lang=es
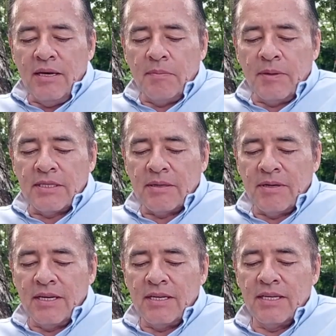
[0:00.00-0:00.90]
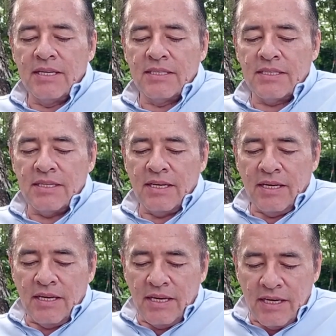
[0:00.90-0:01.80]
y pues, pues también
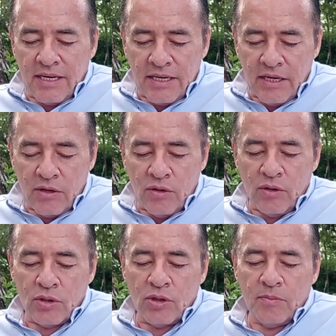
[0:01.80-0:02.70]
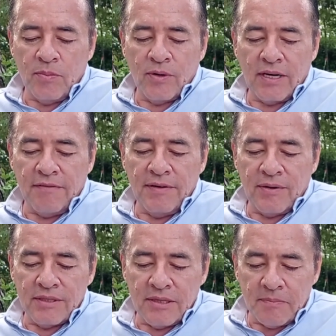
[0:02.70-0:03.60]
es ingeniero
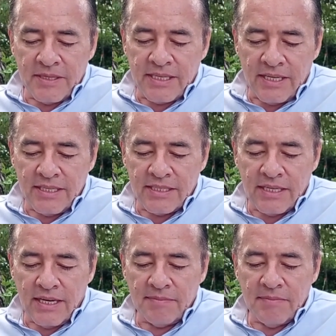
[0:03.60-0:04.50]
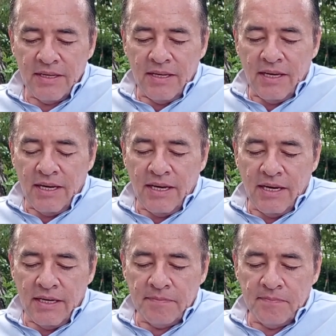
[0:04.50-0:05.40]
topográfico, es especialista
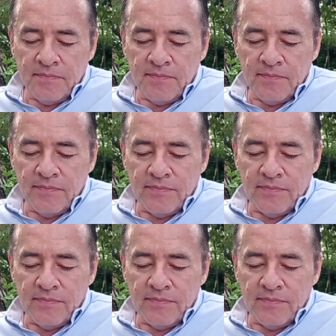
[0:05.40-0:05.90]
en,